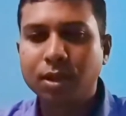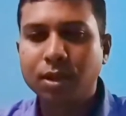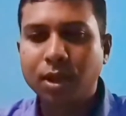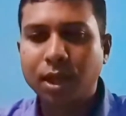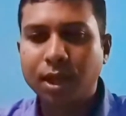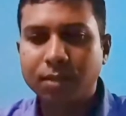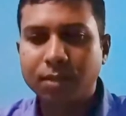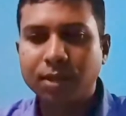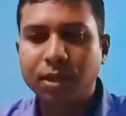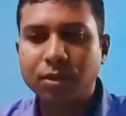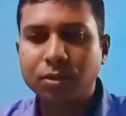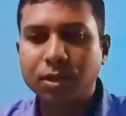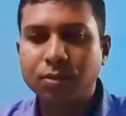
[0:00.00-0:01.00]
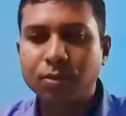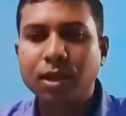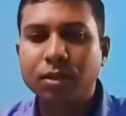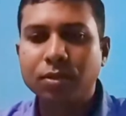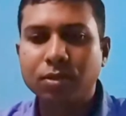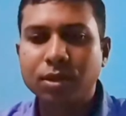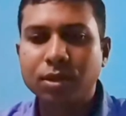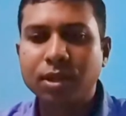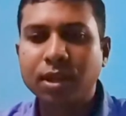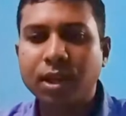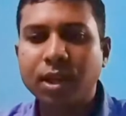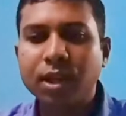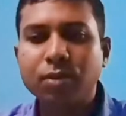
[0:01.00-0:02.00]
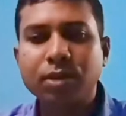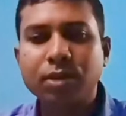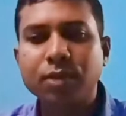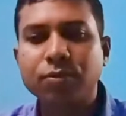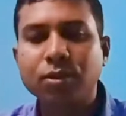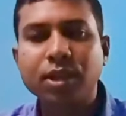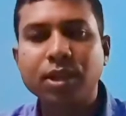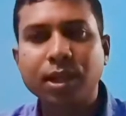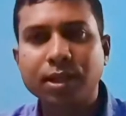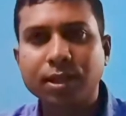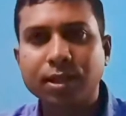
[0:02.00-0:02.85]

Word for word: আজ আমি আলোচনা করব ড্রসেরা রুটান্ডিফোলিয়া নিয়ে